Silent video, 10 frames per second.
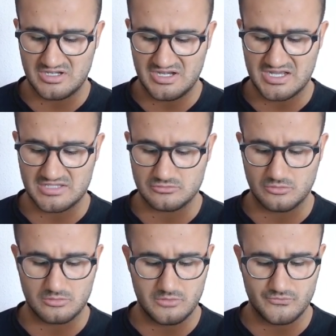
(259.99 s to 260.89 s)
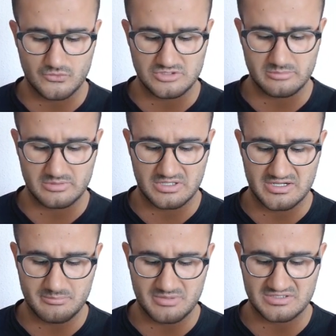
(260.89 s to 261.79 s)
negando loro i fondi per la
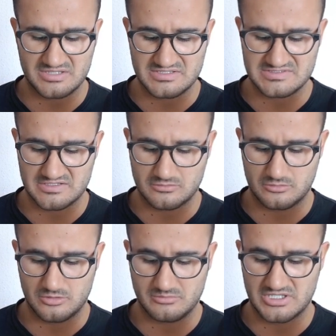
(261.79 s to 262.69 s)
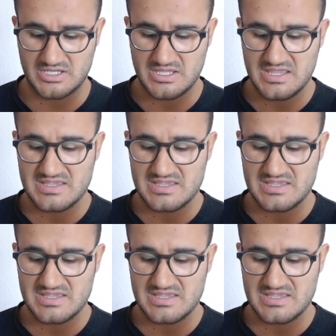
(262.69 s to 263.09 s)
ripartenza economica.